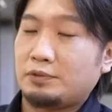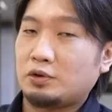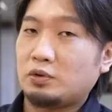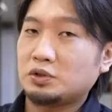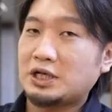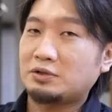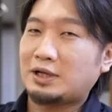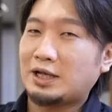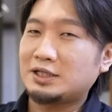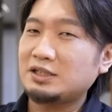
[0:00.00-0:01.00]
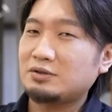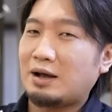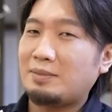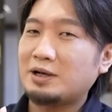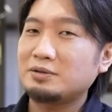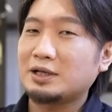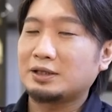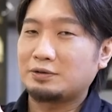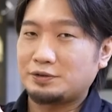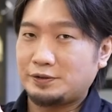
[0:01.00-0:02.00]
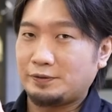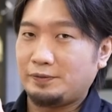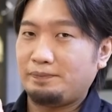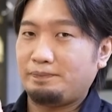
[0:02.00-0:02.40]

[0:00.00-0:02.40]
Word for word: ここちゃんとカチッとはまるようになってるんですよ。